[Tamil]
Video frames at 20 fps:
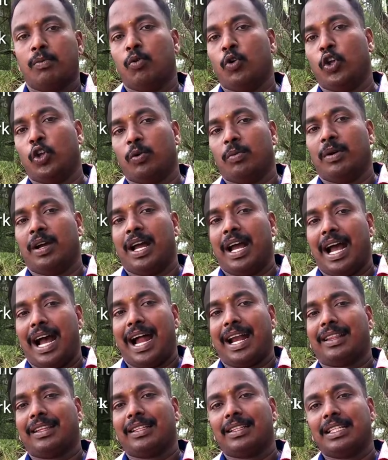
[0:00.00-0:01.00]
முடியும்
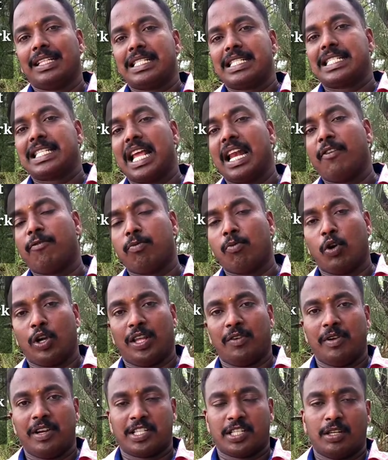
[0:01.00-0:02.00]
அடுத்தது செல்ஃப்
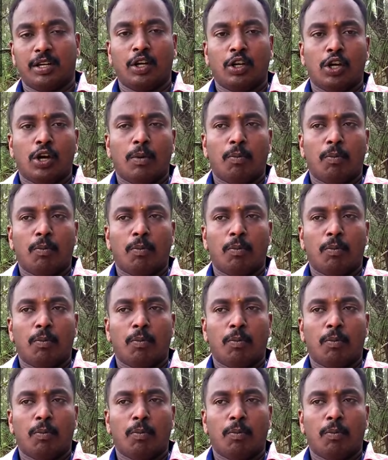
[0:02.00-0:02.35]
மோட்டிவேஷன்